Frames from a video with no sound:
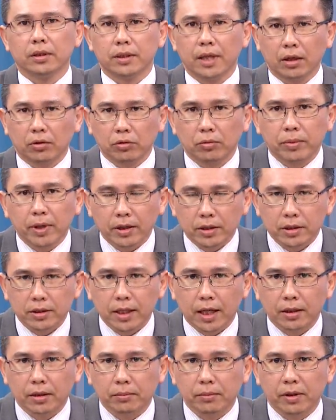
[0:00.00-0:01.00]
在股票市
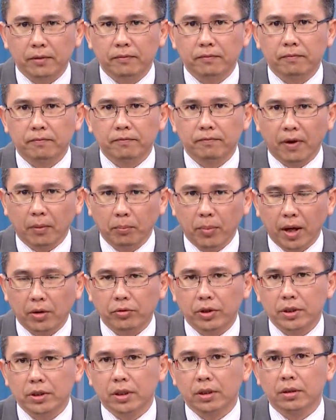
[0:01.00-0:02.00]
场里面反败
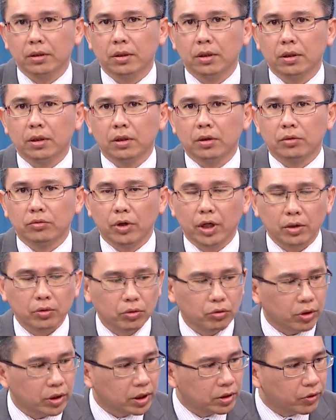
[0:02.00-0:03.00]
为胜。所以，
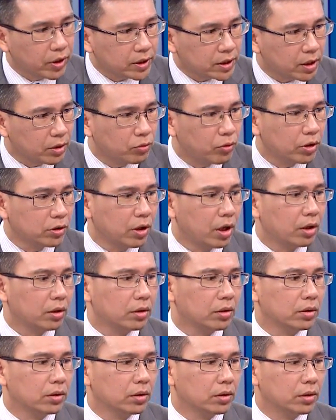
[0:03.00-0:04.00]
如果你对这个活
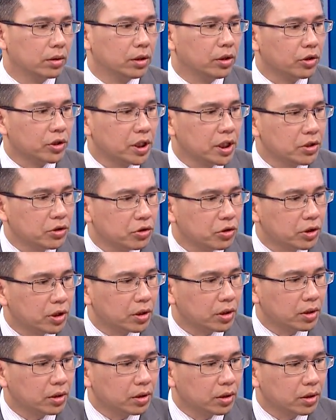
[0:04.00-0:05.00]
动你有兴趣
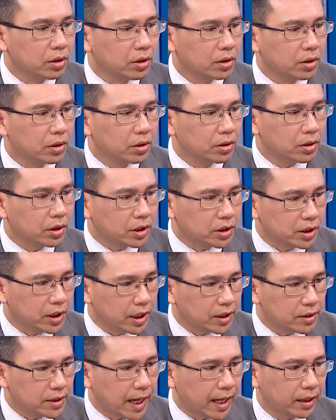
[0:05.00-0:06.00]
的，你
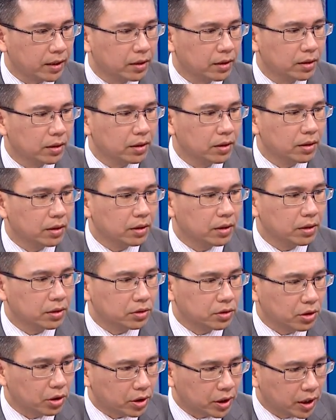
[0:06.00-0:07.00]
现在
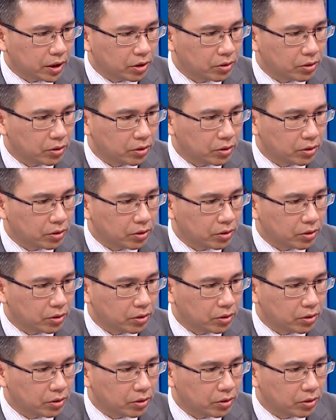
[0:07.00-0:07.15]
就可